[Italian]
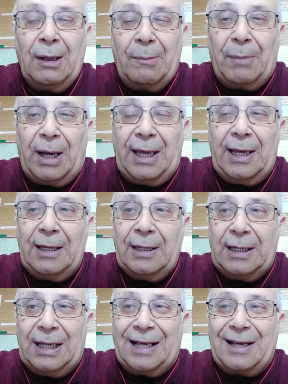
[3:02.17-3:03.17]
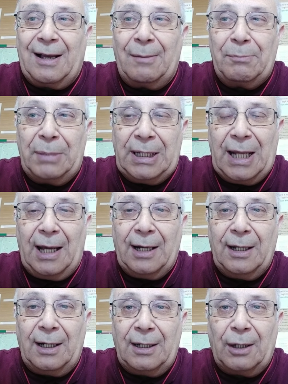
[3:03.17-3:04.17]
ma è il
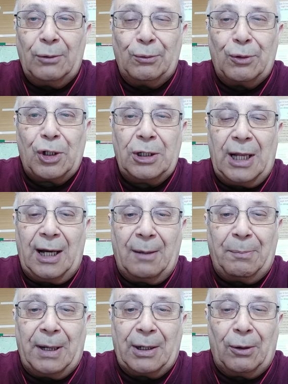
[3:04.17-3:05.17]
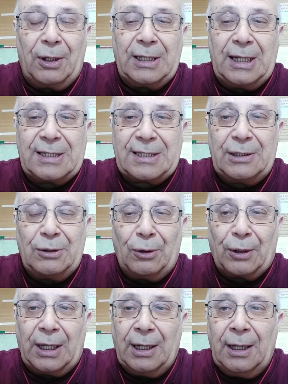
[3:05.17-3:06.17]
camminare alla luce della parola del
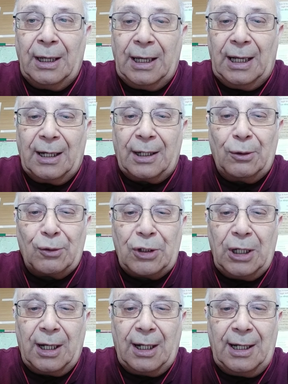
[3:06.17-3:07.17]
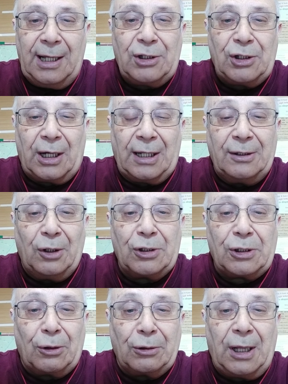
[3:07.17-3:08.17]
Signore, il riuscire a leggere il
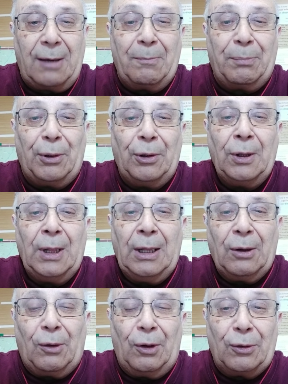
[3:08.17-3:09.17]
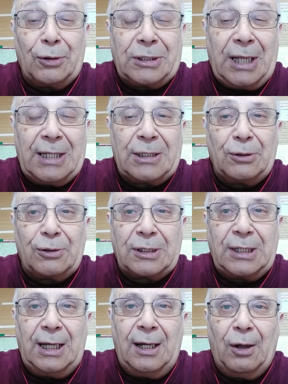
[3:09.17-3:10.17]
nostro tempo con lo stesso
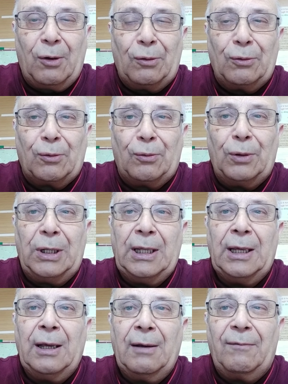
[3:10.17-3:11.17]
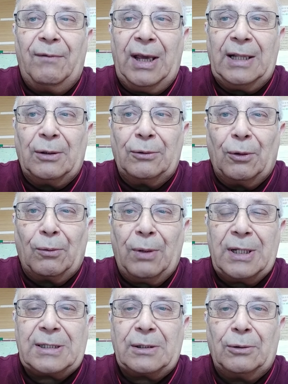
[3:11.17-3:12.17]
stile con cui vedono
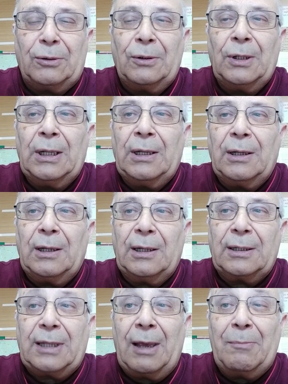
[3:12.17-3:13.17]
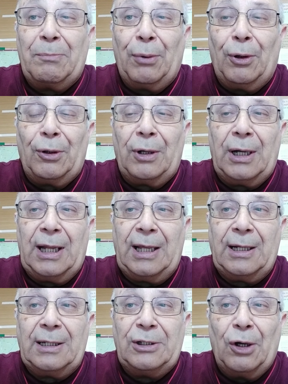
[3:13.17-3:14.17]
questo tempo le,
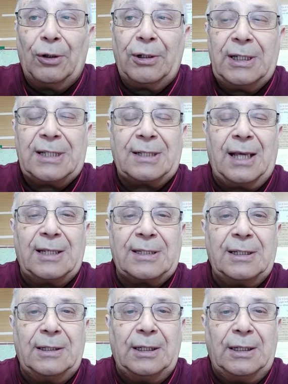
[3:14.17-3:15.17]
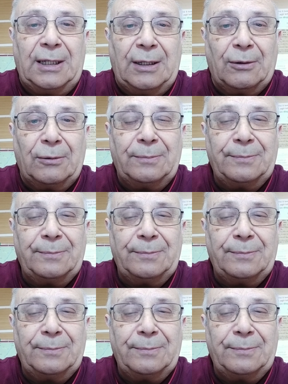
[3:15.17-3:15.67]
gli occhi stessi di Dio.